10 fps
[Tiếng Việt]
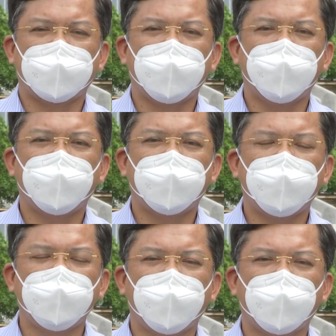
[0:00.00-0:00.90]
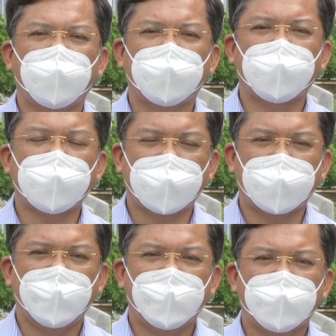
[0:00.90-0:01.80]
Mê tín dị đoan,
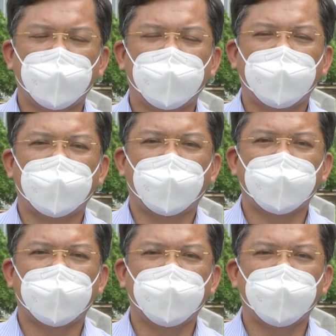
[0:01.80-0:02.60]
chúng ta có thể hiểu